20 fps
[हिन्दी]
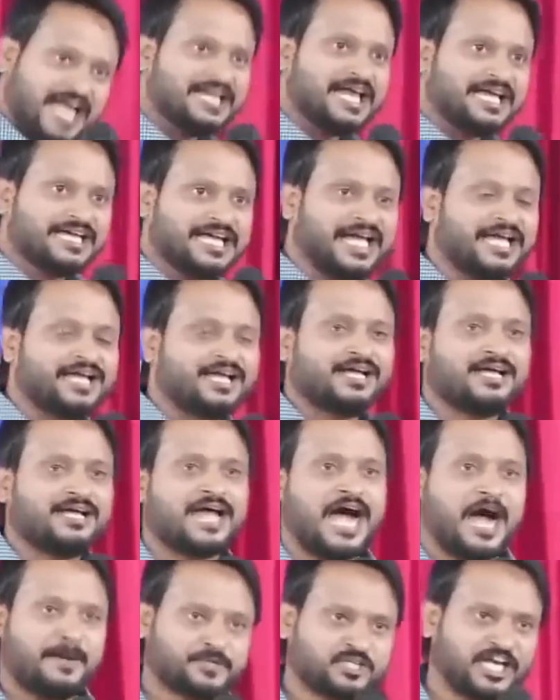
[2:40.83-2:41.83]
नहीं है
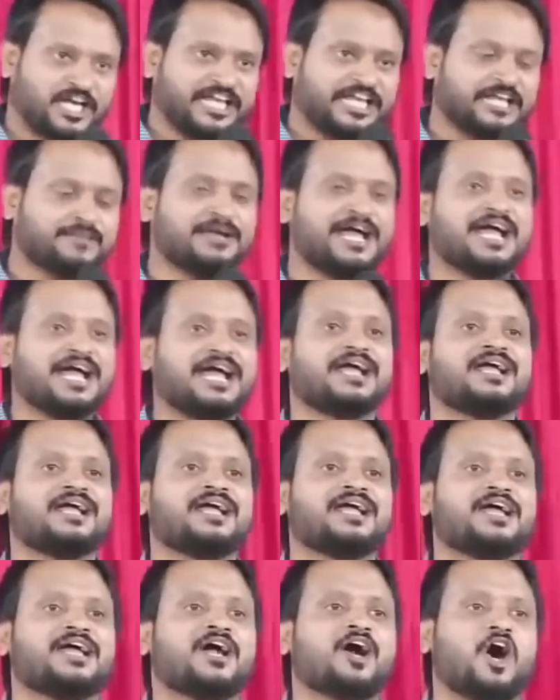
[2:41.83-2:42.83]
आप शरीर में है
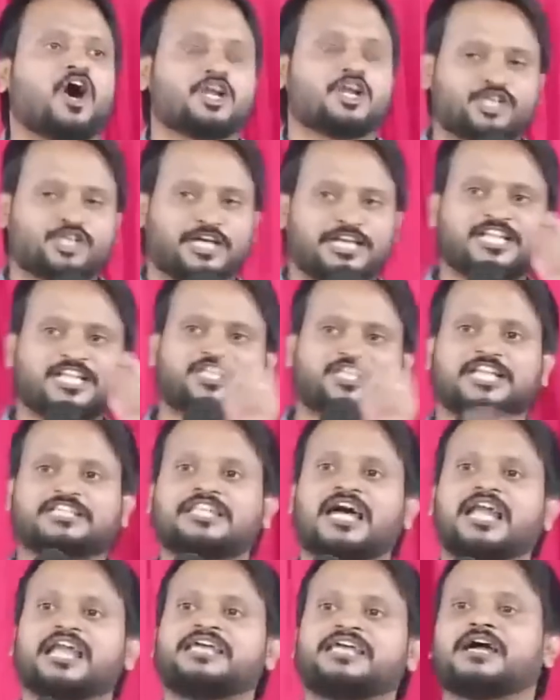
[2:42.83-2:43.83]
और शरीर
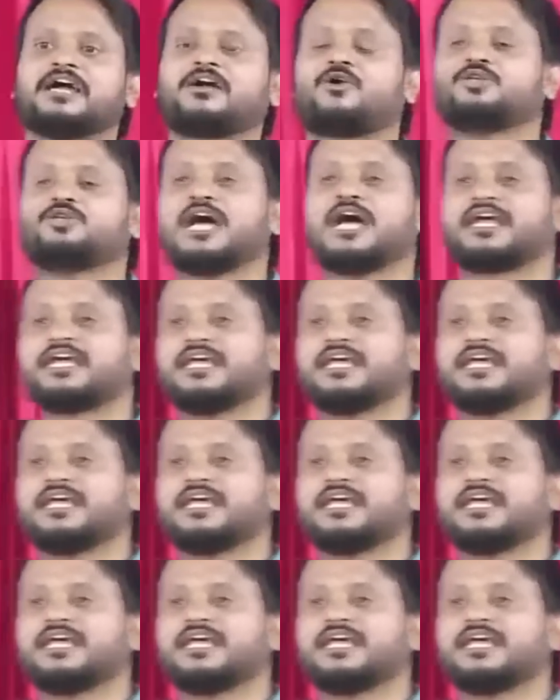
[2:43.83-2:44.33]
चलता नहीं है खुदा के